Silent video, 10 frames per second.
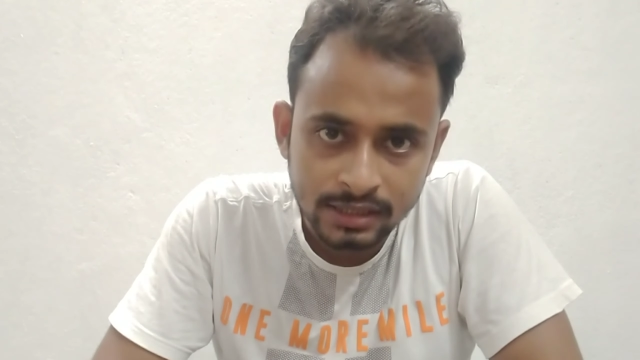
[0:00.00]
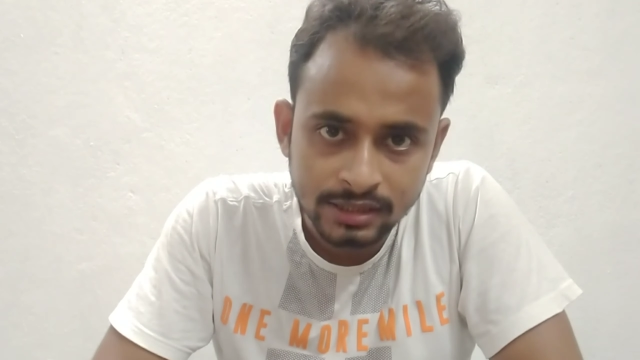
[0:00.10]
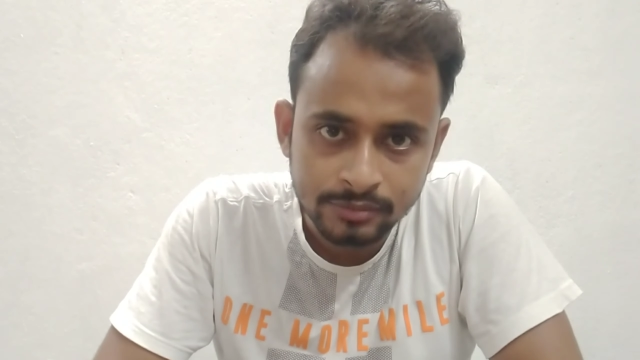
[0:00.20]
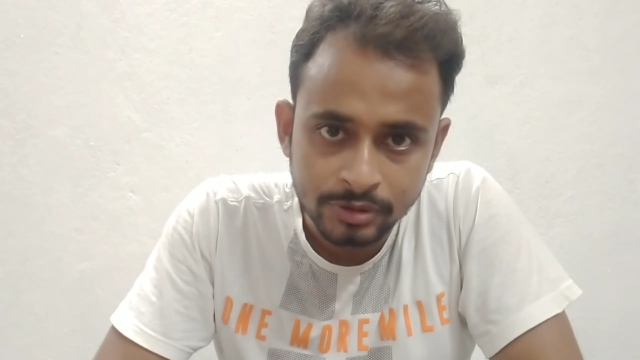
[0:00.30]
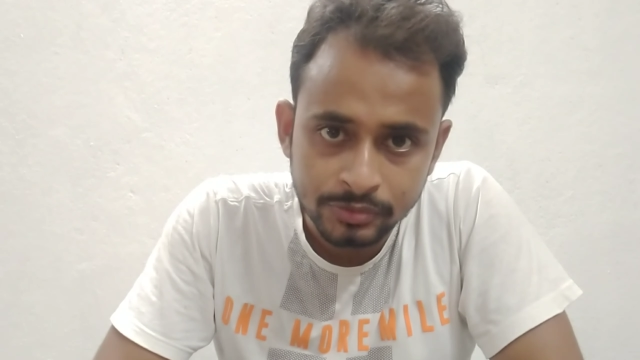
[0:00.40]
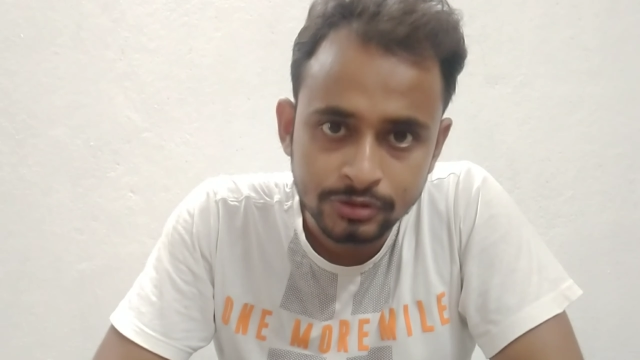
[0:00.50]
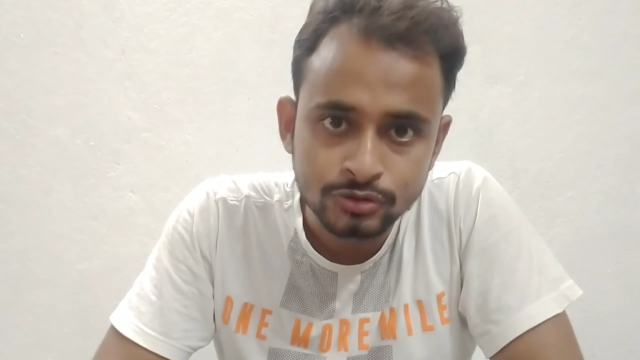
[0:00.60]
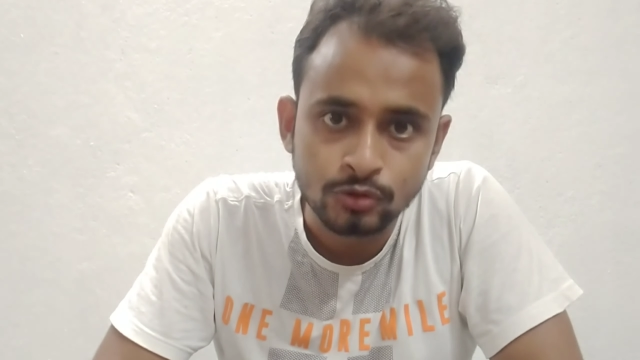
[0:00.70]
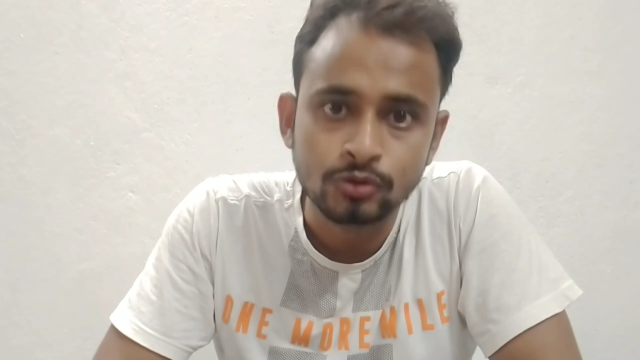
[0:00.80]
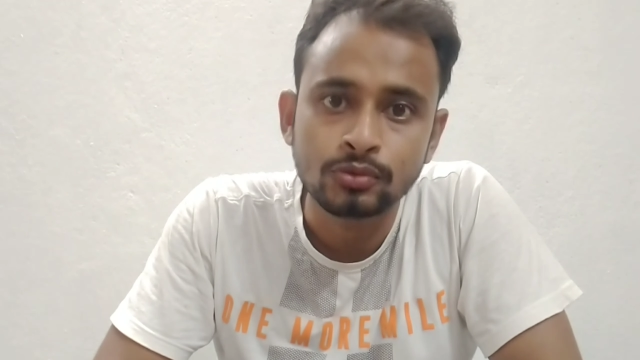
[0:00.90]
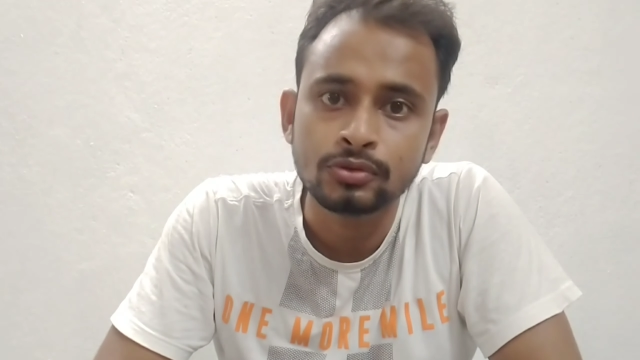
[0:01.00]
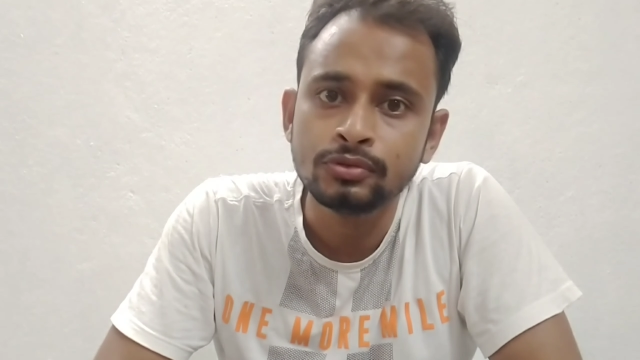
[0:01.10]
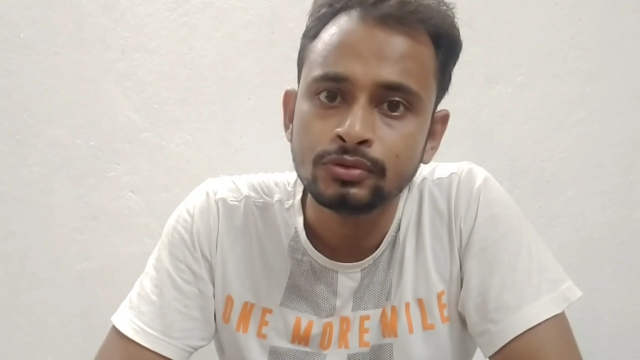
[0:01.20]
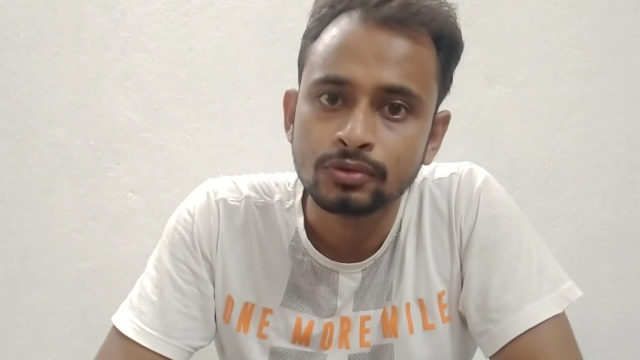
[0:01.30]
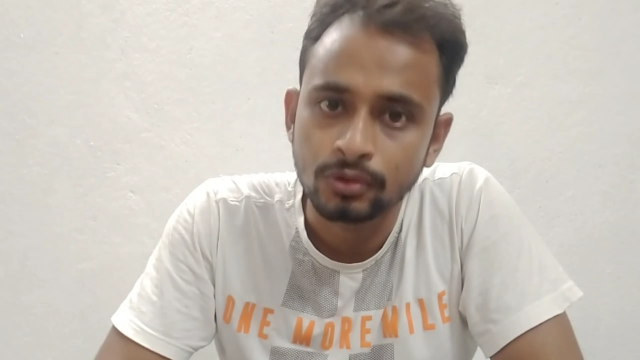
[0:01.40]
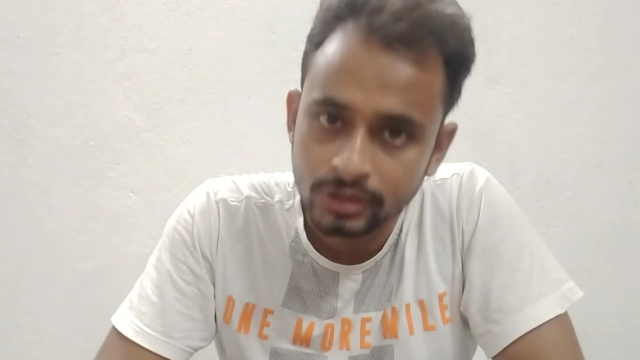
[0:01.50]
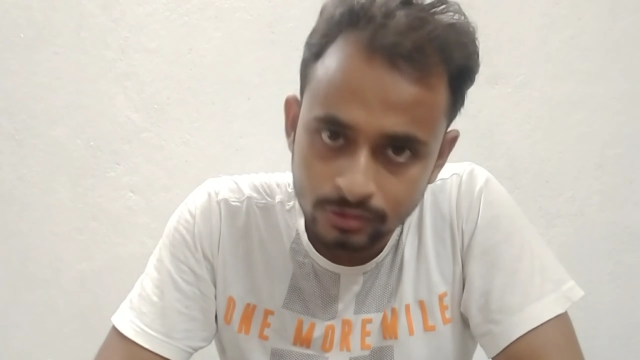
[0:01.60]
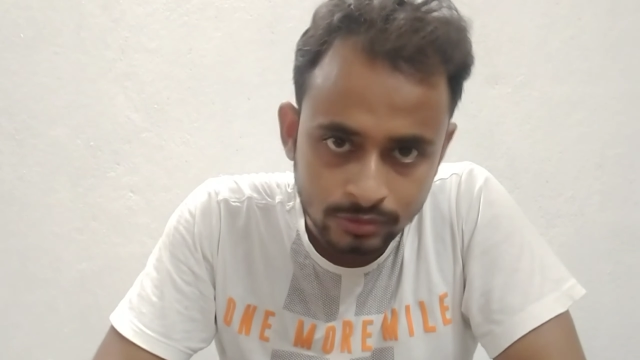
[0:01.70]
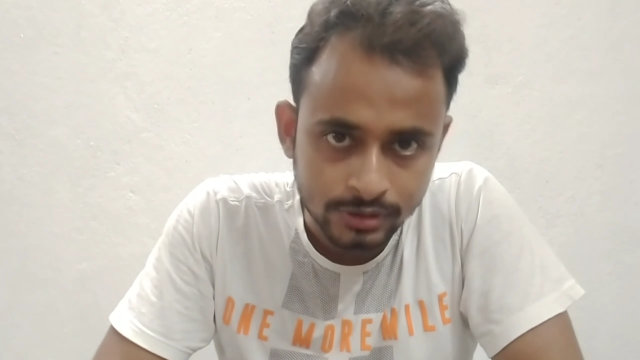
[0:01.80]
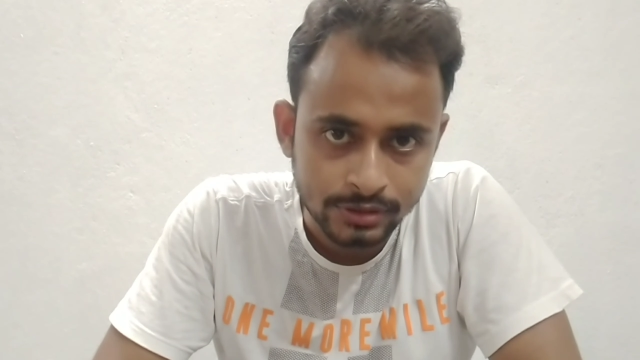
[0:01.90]
এখানকার বিভিন্ন ছোট বড়
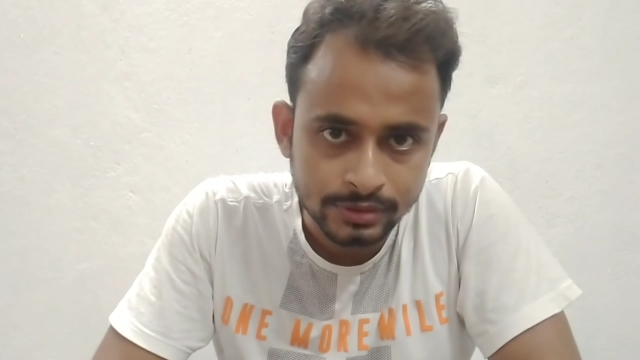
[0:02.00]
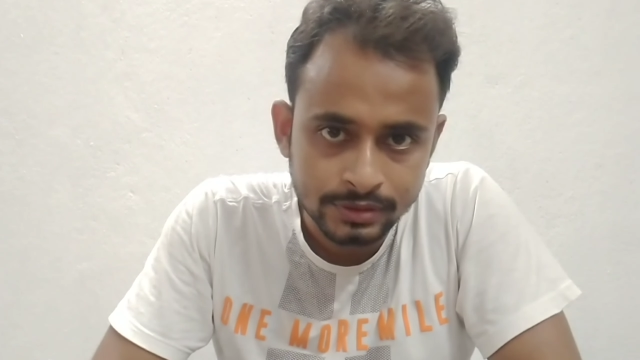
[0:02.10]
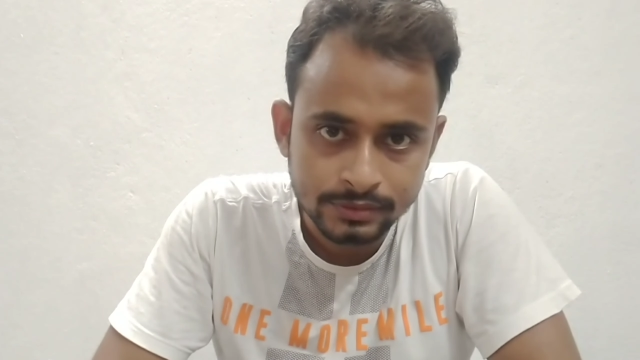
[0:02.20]
হোটেলগুলিতে